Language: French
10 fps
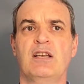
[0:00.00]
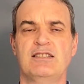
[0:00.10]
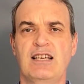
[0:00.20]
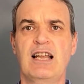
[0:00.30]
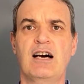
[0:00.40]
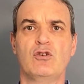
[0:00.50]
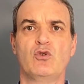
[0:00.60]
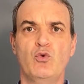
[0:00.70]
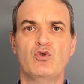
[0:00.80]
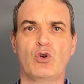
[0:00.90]
C'est là
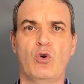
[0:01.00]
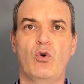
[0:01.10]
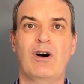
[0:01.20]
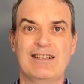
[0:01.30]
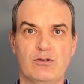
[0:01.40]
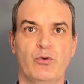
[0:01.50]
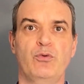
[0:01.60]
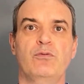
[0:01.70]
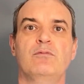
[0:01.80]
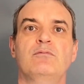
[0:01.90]
que nous serons
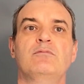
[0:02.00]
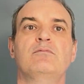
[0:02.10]
attendus.